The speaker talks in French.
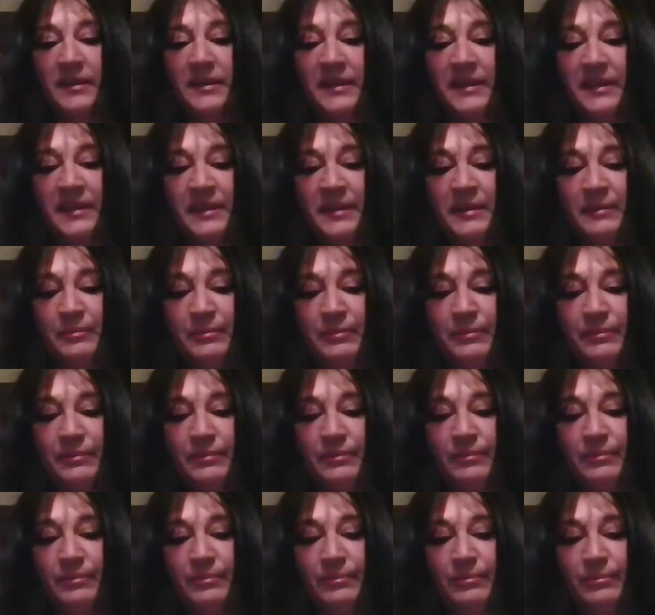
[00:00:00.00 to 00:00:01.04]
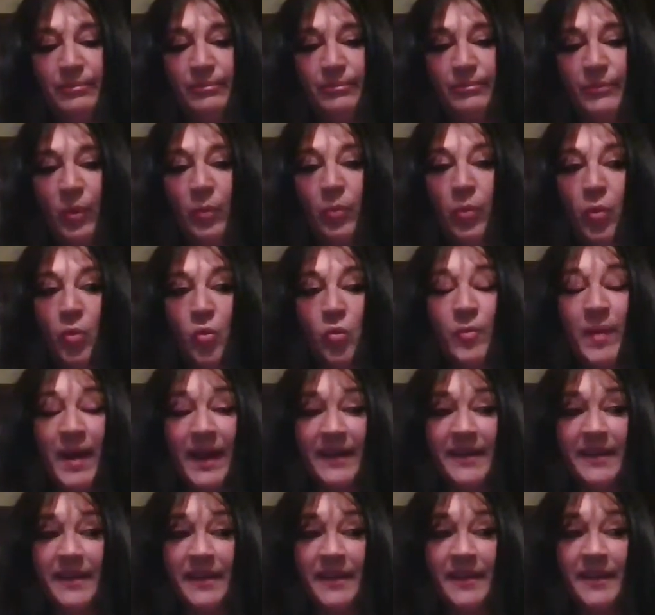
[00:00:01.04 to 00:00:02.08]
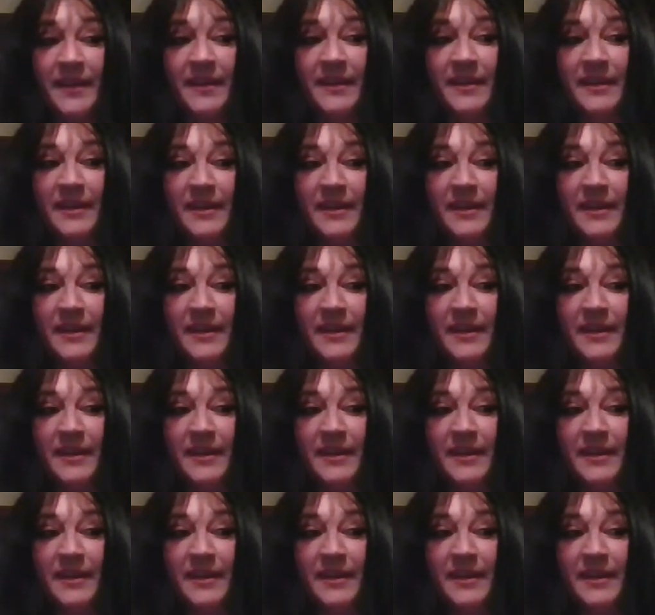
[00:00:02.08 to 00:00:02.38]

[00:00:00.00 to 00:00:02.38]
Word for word: qui m'ont beaucoup marqué,